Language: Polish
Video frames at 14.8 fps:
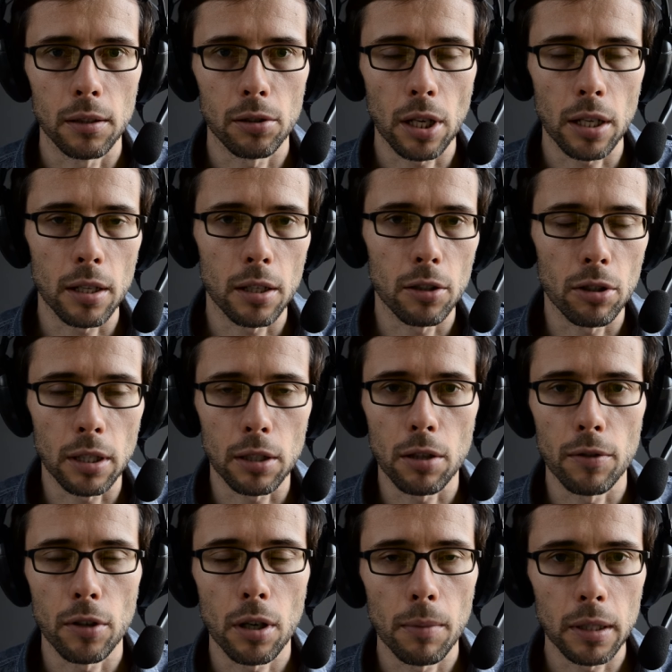żadnych
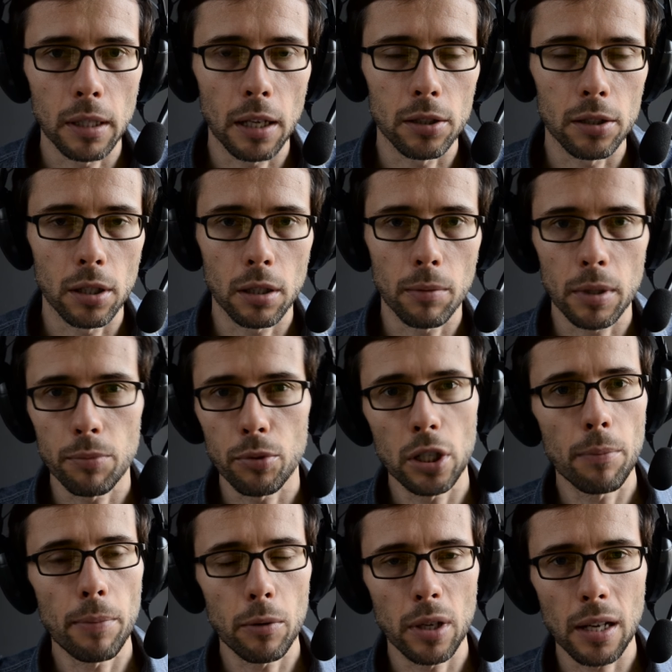dodatkowych komentarzy. Natomiast przy
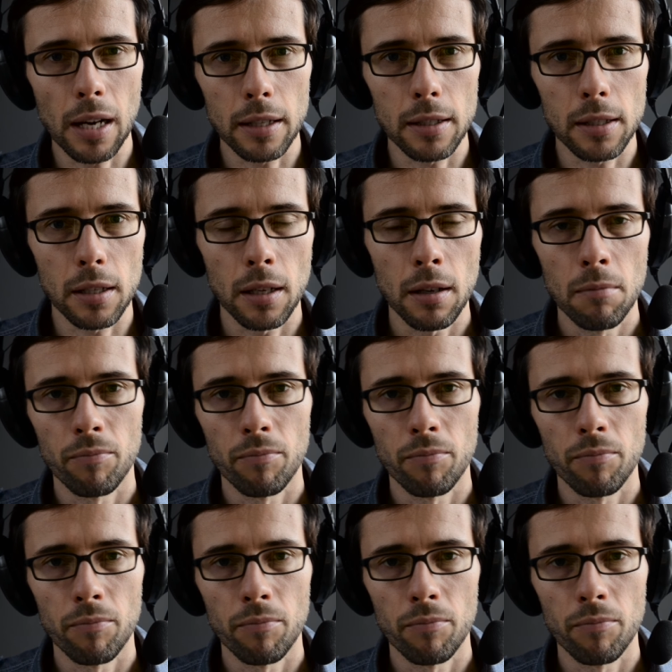niepełnej klatce